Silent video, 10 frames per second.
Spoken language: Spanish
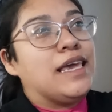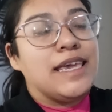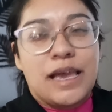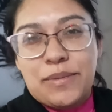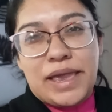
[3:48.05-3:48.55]

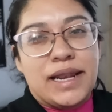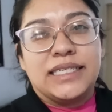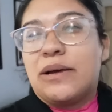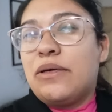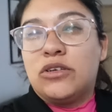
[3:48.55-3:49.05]
y ya mañana
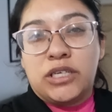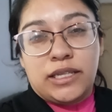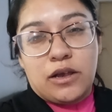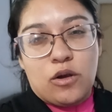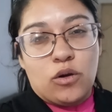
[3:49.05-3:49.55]
sábado si
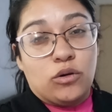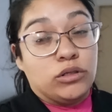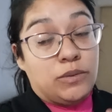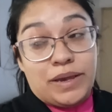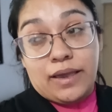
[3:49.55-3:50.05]

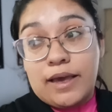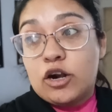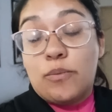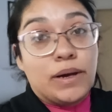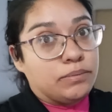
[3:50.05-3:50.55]
tengo si me queda
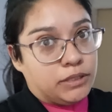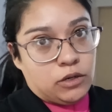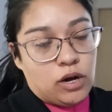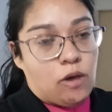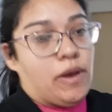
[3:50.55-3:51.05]
ropa
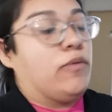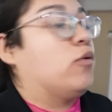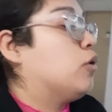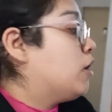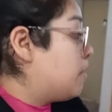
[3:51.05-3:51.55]
sigo lavando